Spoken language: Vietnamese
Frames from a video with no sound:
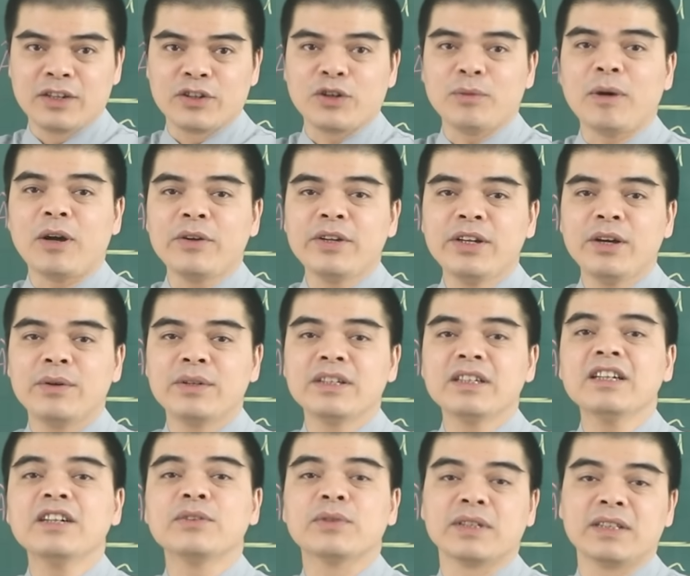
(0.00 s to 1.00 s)
Nó báo hiệu
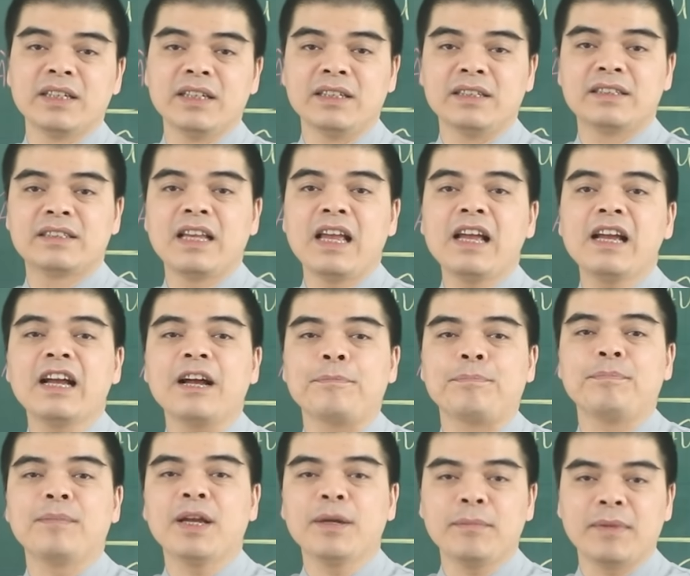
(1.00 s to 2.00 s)
những người tuổi Thìn dễ
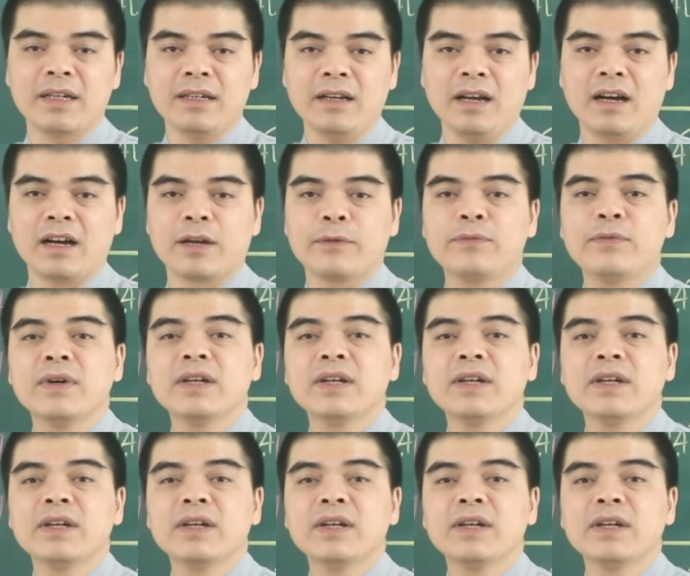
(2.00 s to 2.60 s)
gặp may mắn ở cái